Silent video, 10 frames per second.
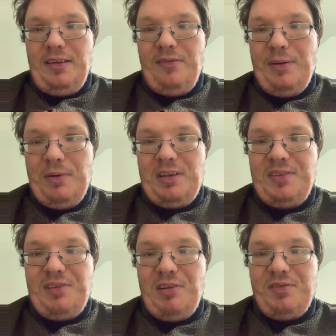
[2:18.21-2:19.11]
Wenn man
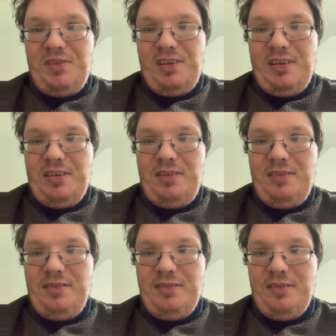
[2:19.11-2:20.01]
das Ganze
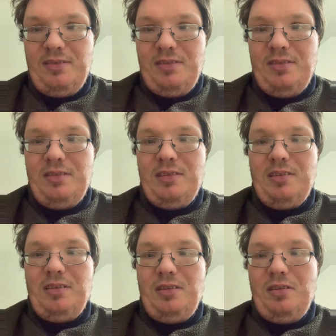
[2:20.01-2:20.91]

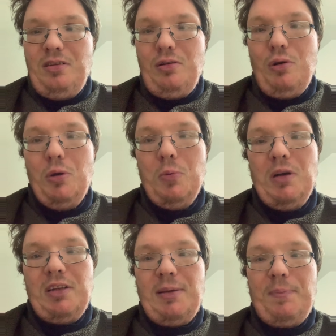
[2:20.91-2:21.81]

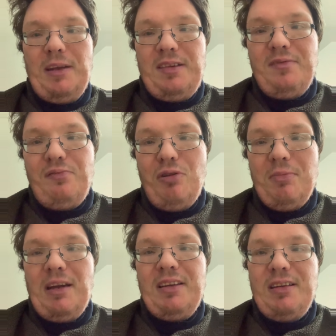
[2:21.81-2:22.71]
über Tablettenform
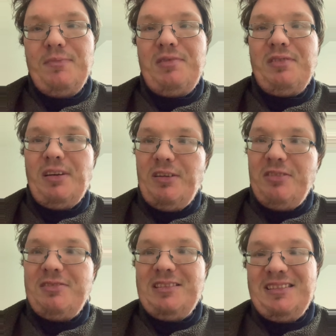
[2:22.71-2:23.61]
einnimmt,
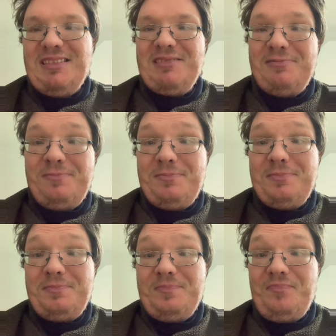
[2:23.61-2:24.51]
naja,
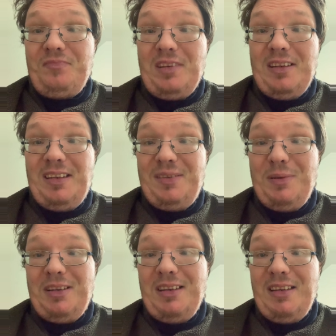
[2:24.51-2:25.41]
hm, das
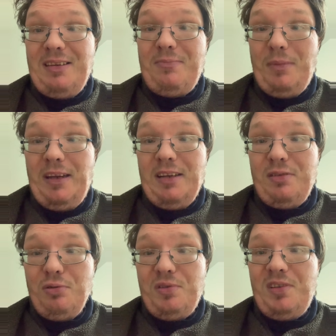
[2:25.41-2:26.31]
wird eine
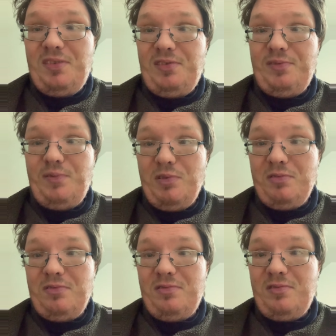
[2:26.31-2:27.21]
Megadosis
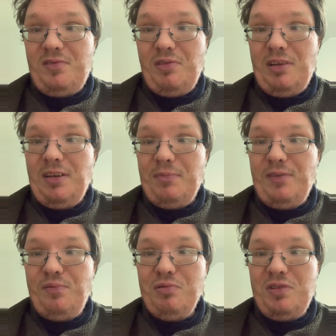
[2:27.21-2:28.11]
von, sage ich einmal,
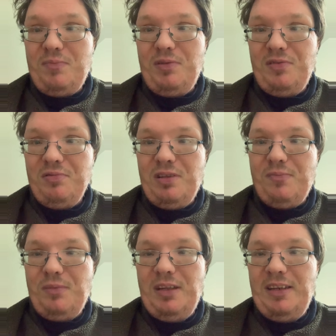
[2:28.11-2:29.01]
50 bis 100
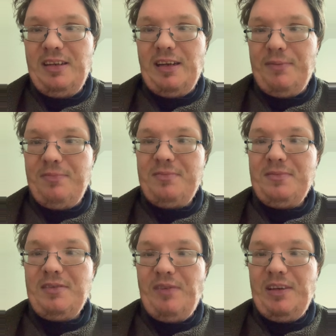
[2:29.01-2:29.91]
Milligramm,
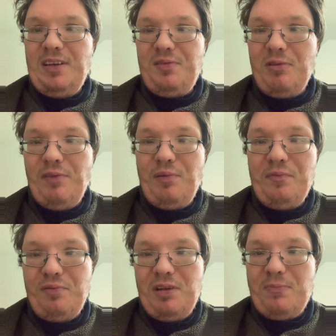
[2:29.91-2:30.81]
wenn nicht sogar
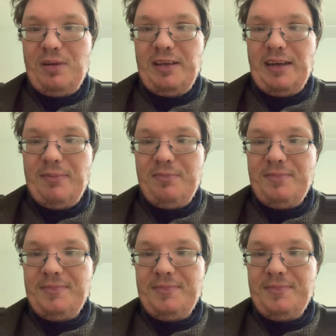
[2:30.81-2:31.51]
500 Milligramm.